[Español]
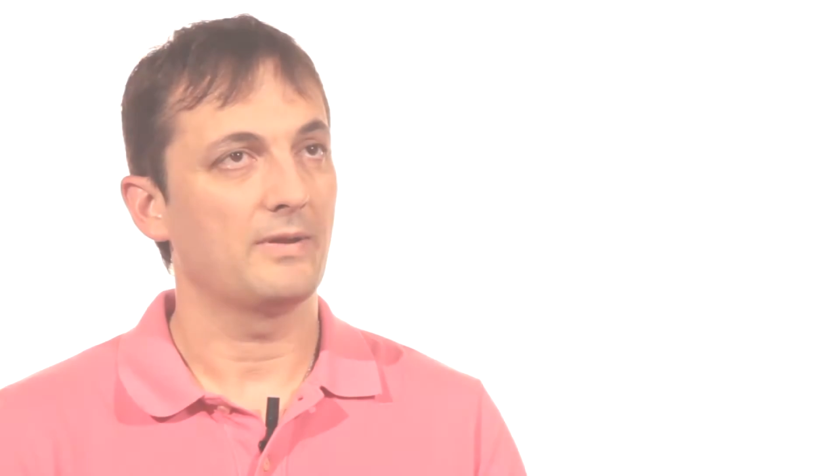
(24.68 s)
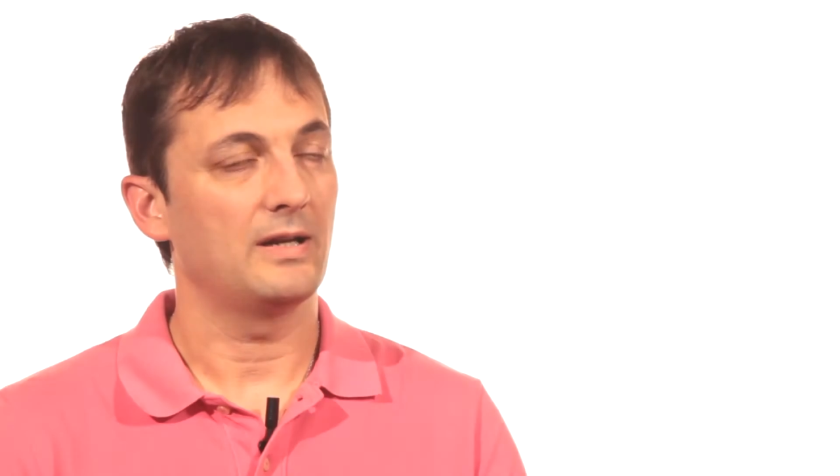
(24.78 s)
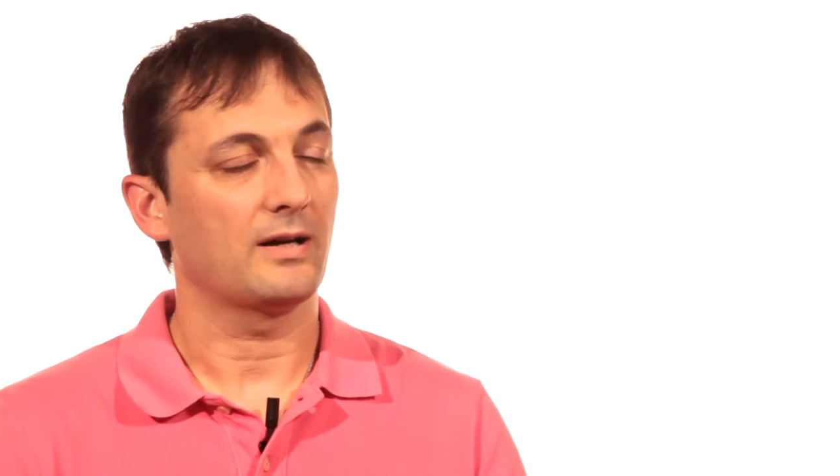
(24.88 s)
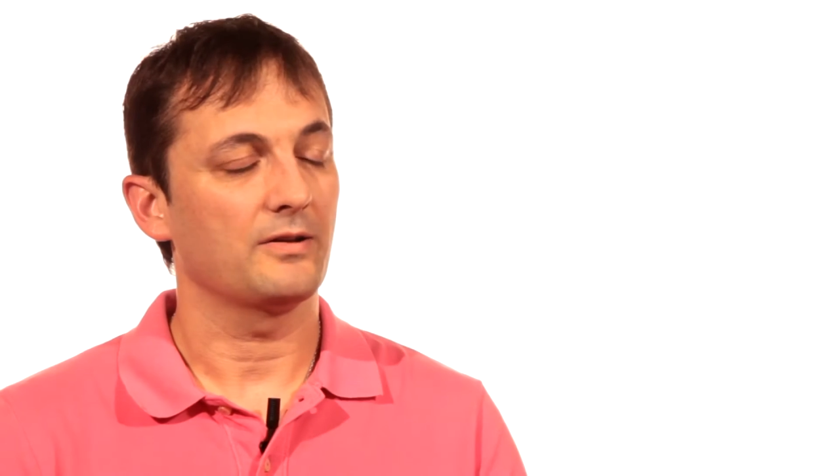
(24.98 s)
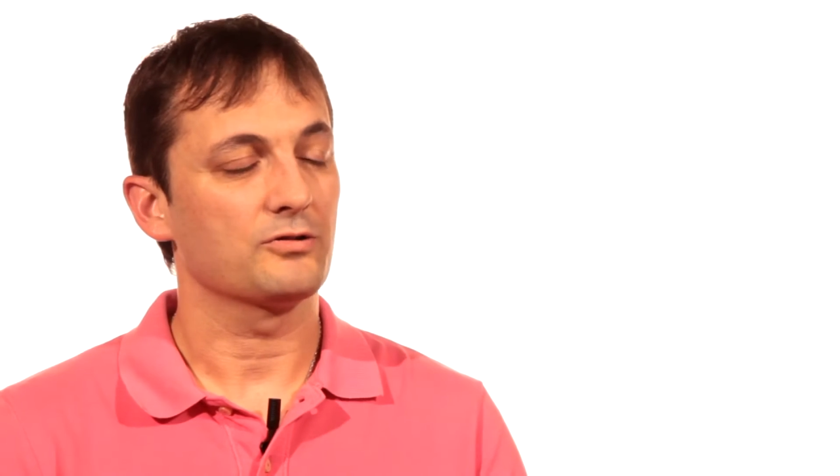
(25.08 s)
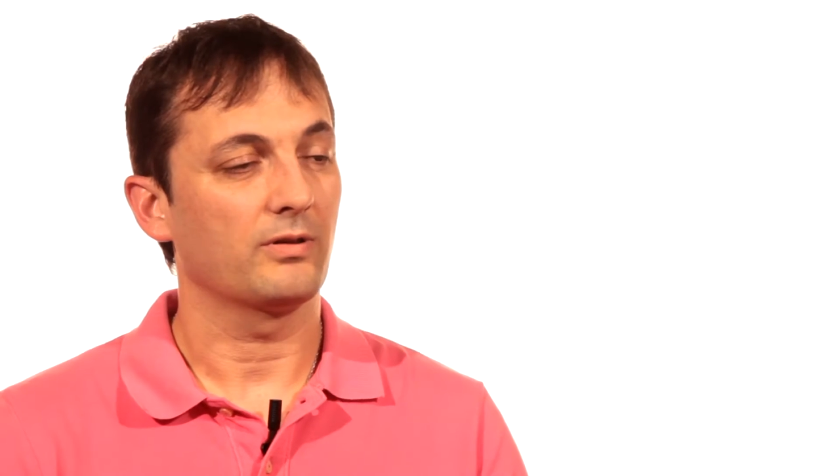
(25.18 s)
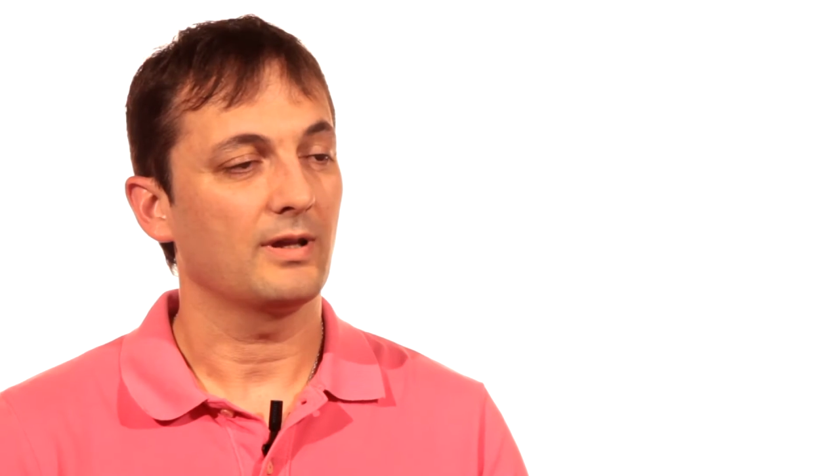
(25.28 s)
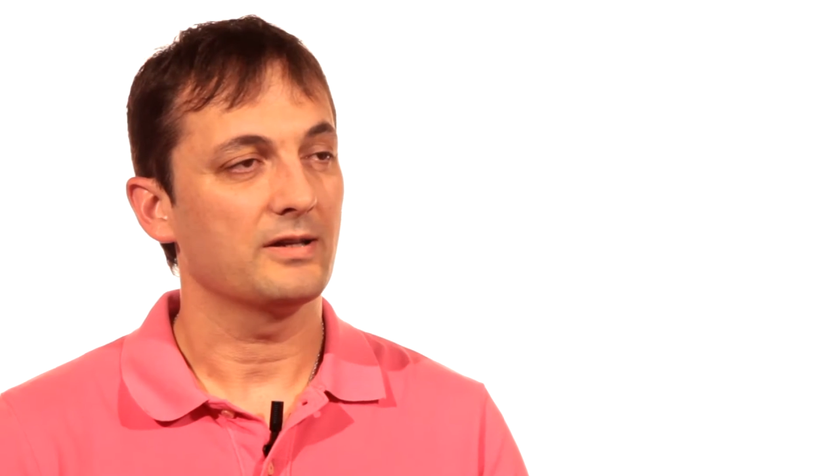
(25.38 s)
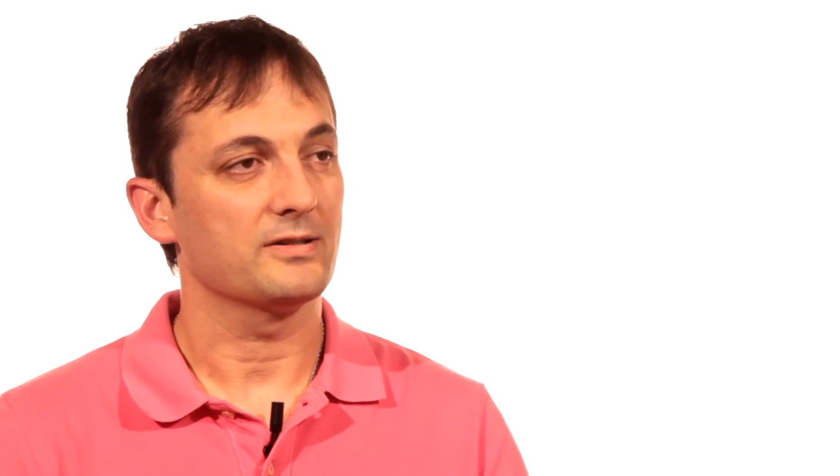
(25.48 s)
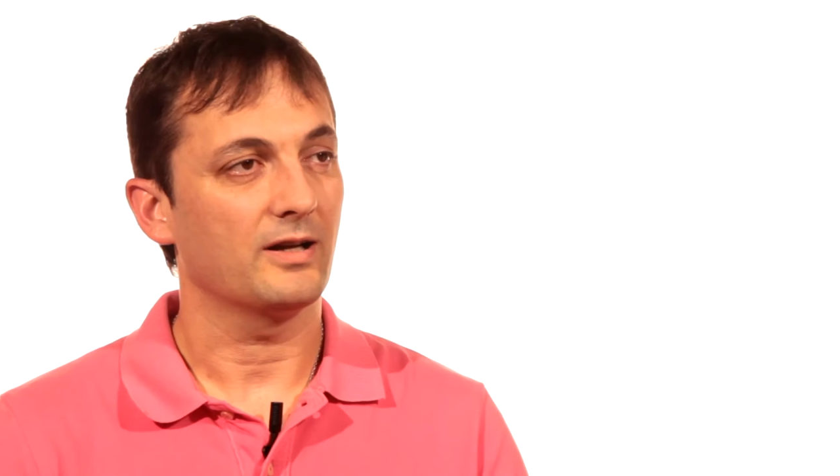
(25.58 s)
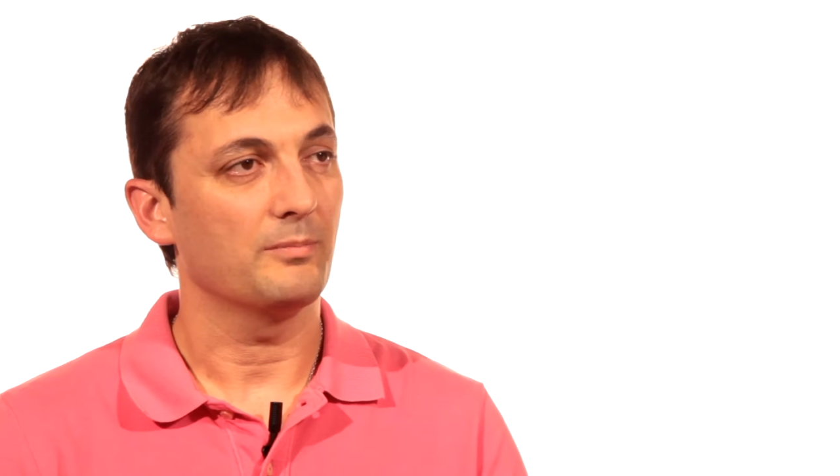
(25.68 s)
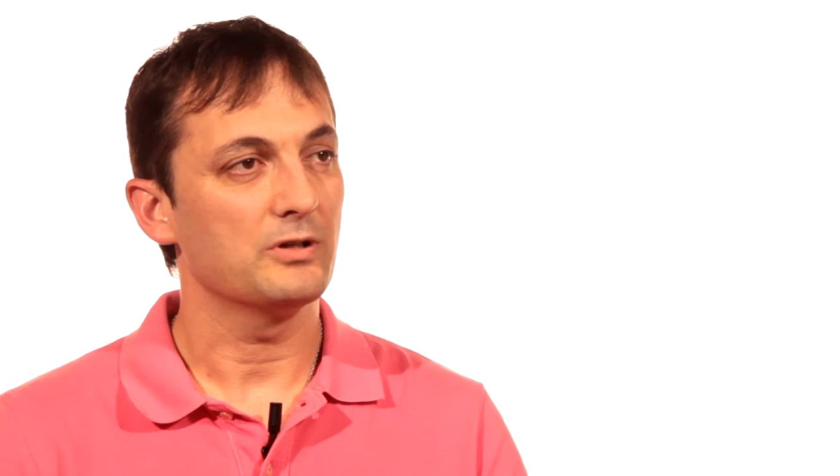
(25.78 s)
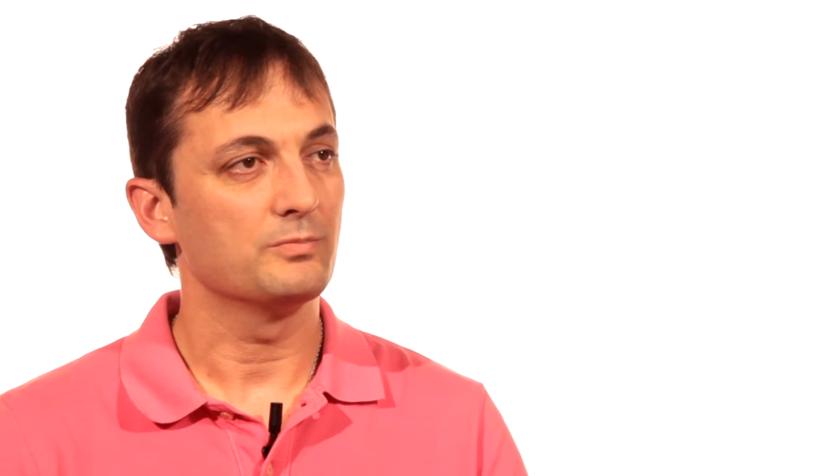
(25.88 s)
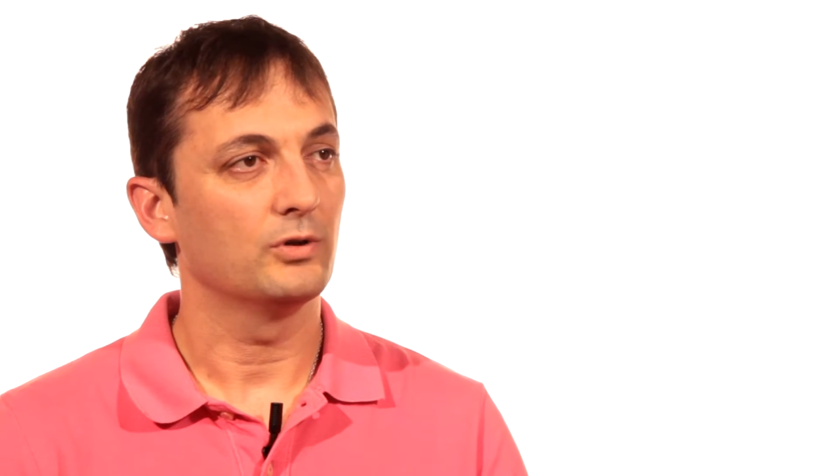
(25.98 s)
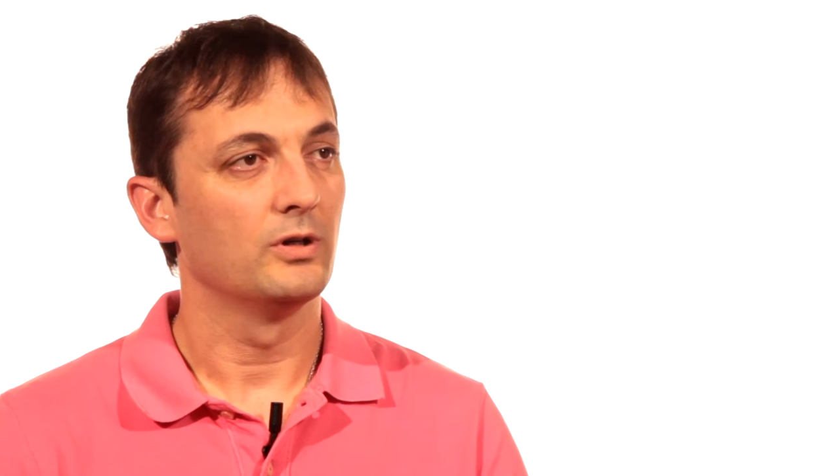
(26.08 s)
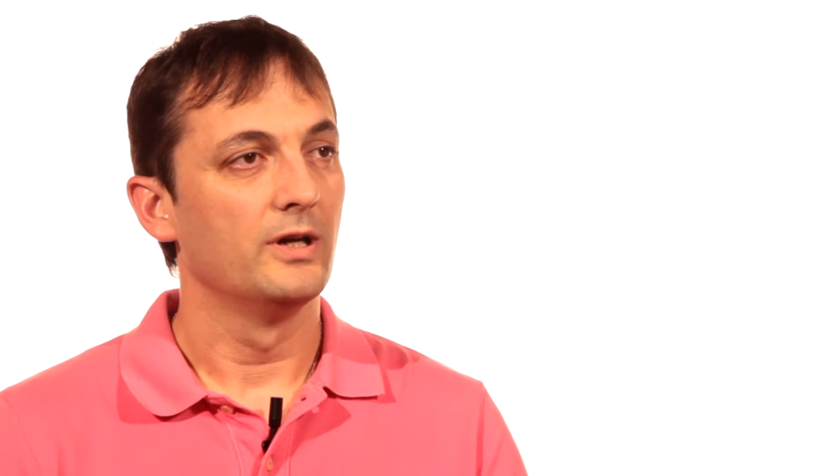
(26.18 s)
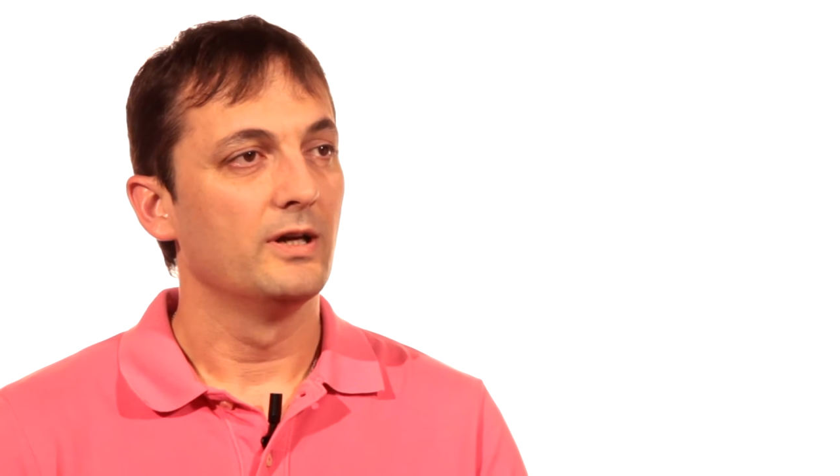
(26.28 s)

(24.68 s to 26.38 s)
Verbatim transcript: de las redes sociales ahora mismo